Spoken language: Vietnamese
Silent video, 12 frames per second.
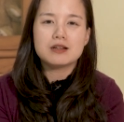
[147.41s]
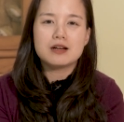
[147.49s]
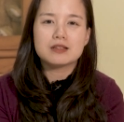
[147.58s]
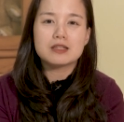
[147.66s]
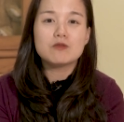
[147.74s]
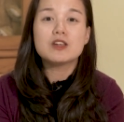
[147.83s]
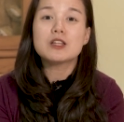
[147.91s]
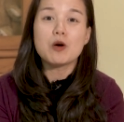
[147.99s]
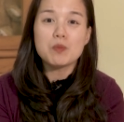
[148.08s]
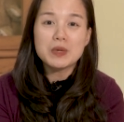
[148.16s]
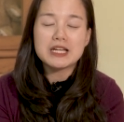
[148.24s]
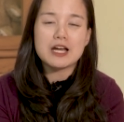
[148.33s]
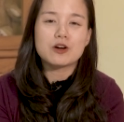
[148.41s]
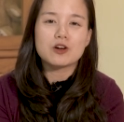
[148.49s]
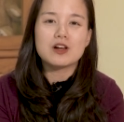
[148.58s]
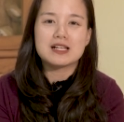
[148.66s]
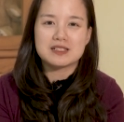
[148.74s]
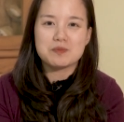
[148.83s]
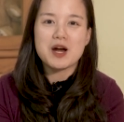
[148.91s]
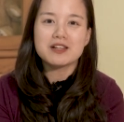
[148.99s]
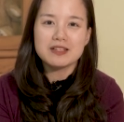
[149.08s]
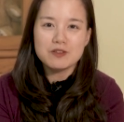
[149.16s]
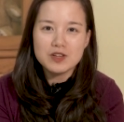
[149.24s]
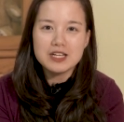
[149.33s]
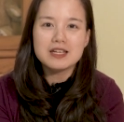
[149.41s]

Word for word: ờ, TV thông minh hay còn gọi là smart TV